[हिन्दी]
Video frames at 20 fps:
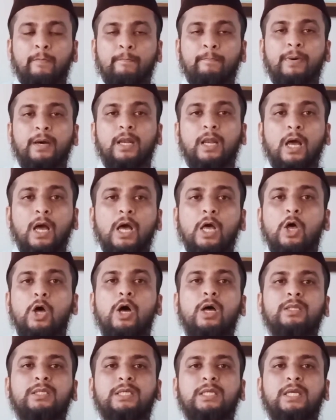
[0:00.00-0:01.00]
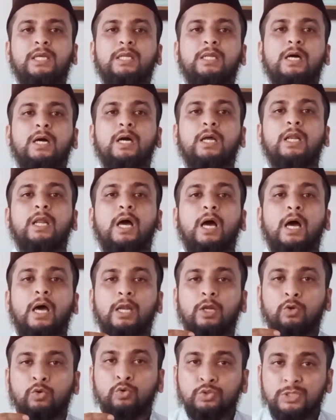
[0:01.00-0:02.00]
बला कादरीन अला
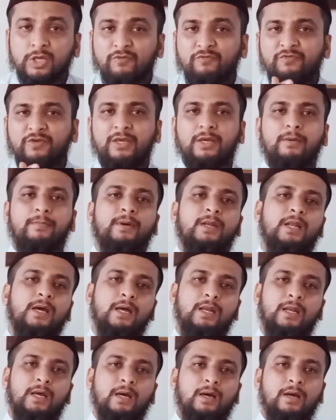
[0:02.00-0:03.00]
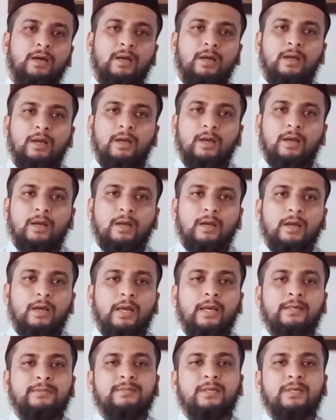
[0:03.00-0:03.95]
अनुसविया बनाना का ऐसा